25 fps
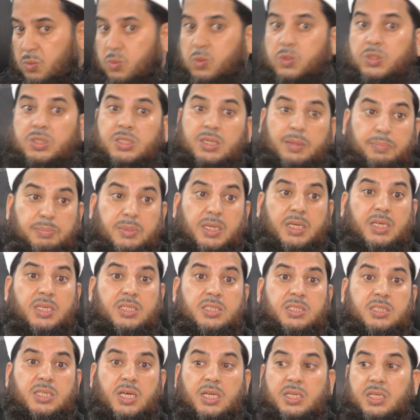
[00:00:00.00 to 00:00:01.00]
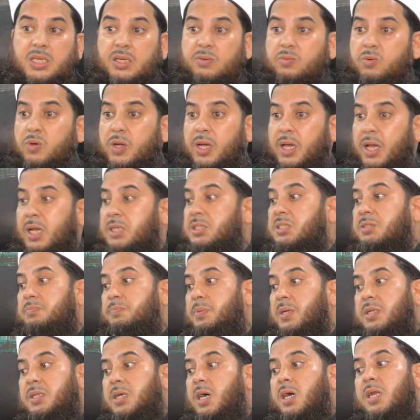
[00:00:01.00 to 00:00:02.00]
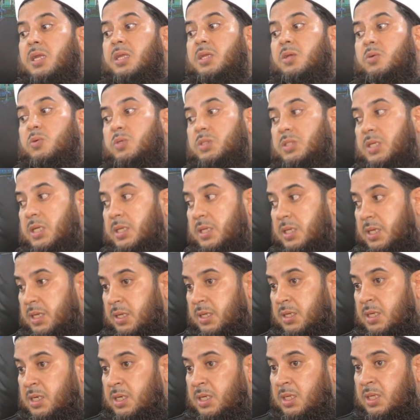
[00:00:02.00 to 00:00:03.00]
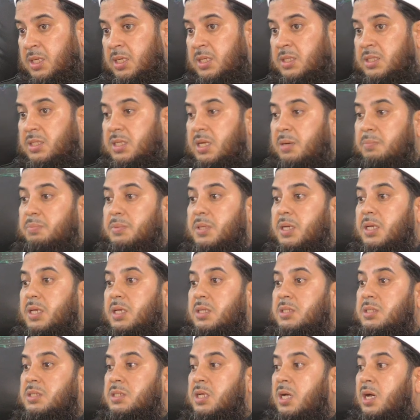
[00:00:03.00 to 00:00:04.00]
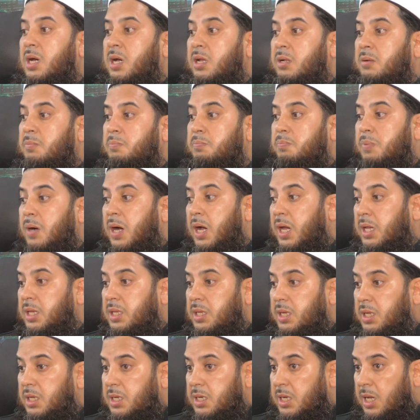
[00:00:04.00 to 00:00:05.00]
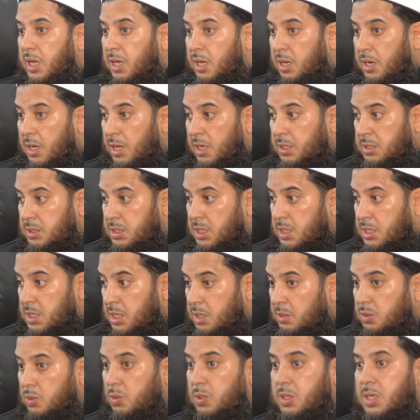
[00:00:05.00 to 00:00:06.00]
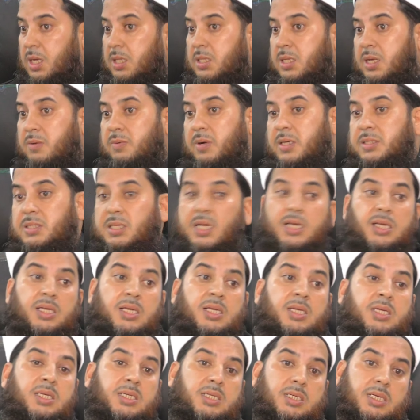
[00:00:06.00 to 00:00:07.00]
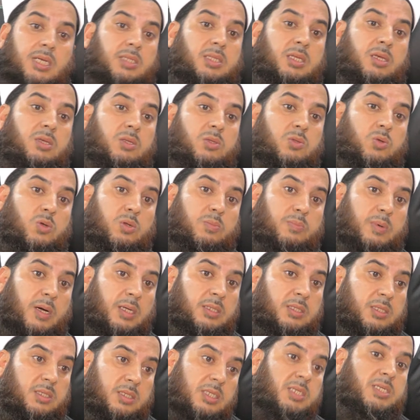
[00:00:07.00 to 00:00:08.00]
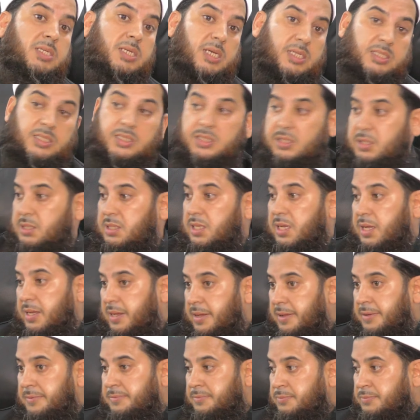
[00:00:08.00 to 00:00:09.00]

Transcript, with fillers: वो जब तक इंसान के वो हैस बेदार नहीं हो जाएंगे तब तक इंसान बाहरी ख्याल तखयल का दरवाज़ा कतई तौर बंद नहीं कर सकता है